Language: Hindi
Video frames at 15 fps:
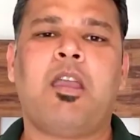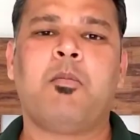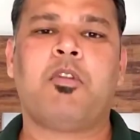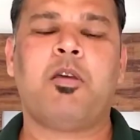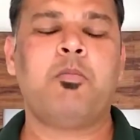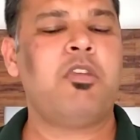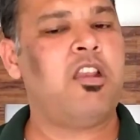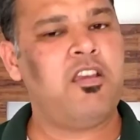
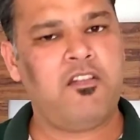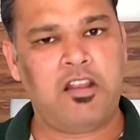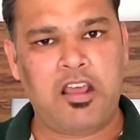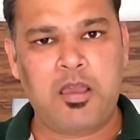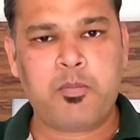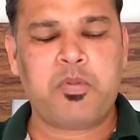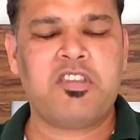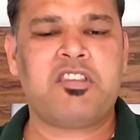कैमरा मिलने
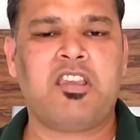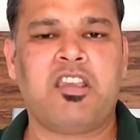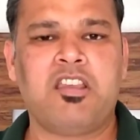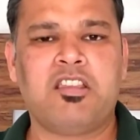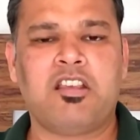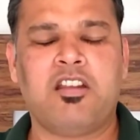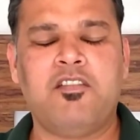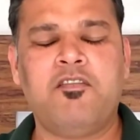वाला है पीछे
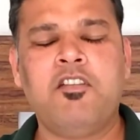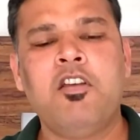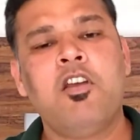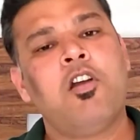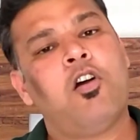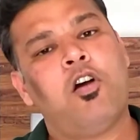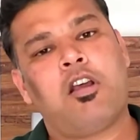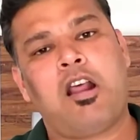की
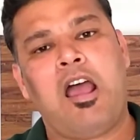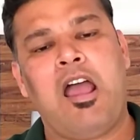तरफ और